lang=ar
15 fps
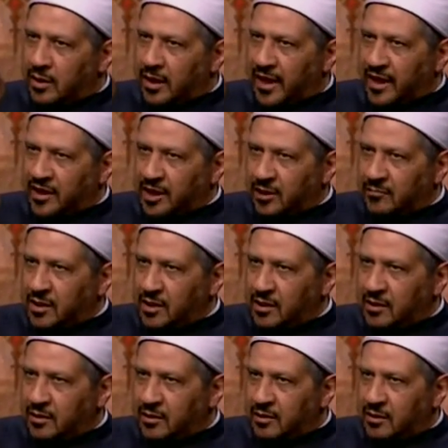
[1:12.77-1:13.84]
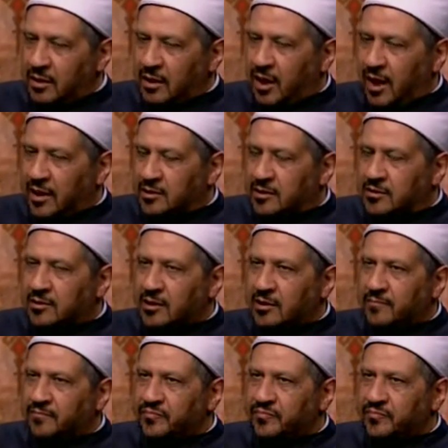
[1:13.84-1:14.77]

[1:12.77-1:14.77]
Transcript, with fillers: هنعمل حضرتك